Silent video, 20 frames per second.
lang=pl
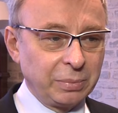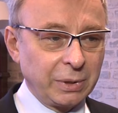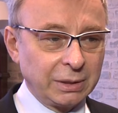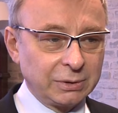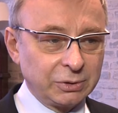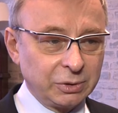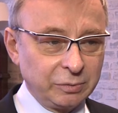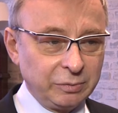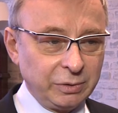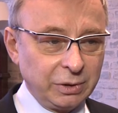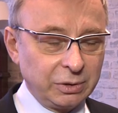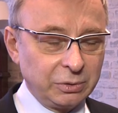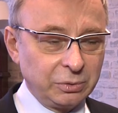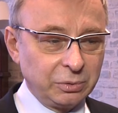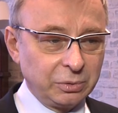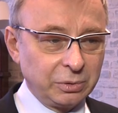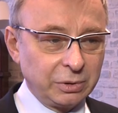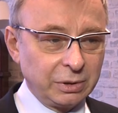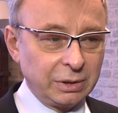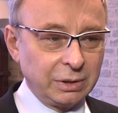pracownik,
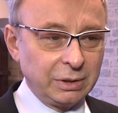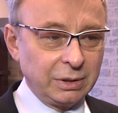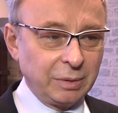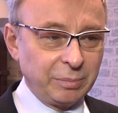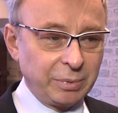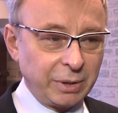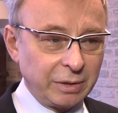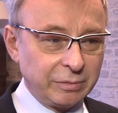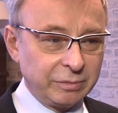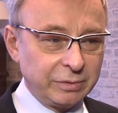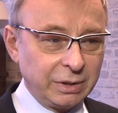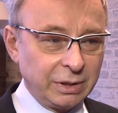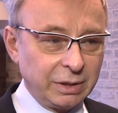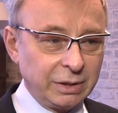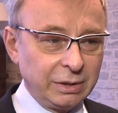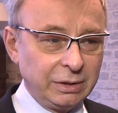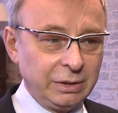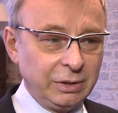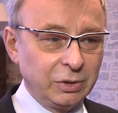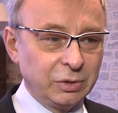który
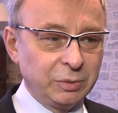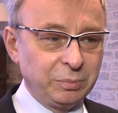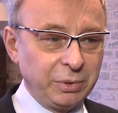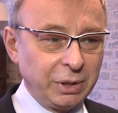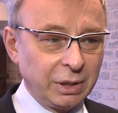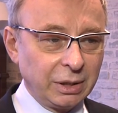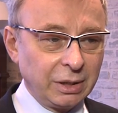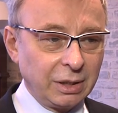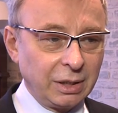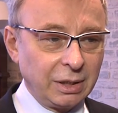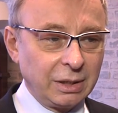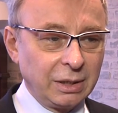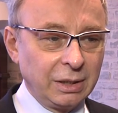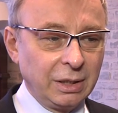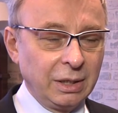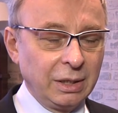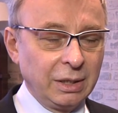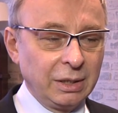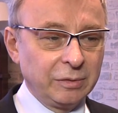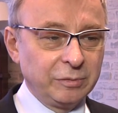naprawdę nie odbiega
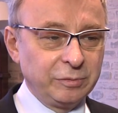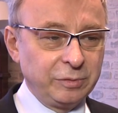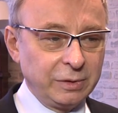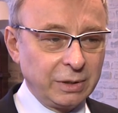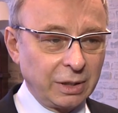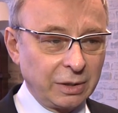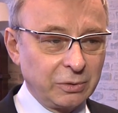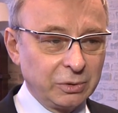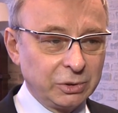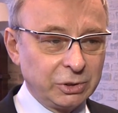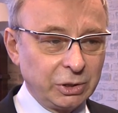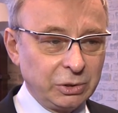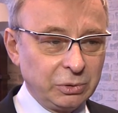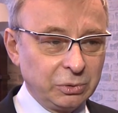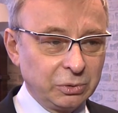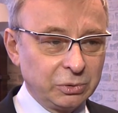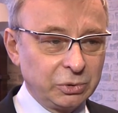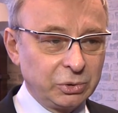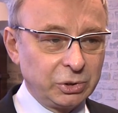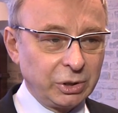w
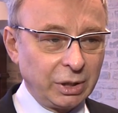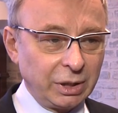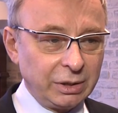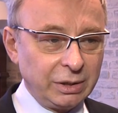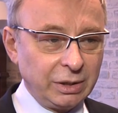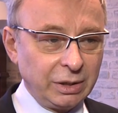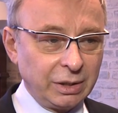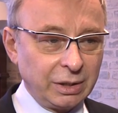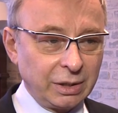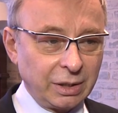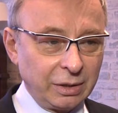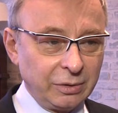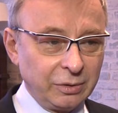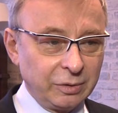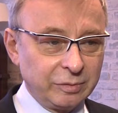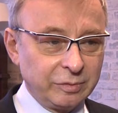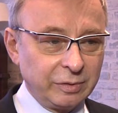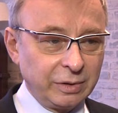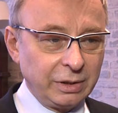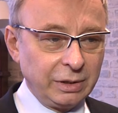wynagrodzeniu od średniej
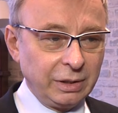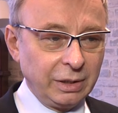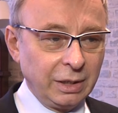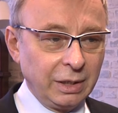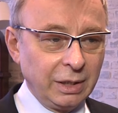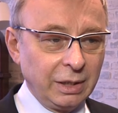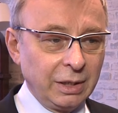krajowej,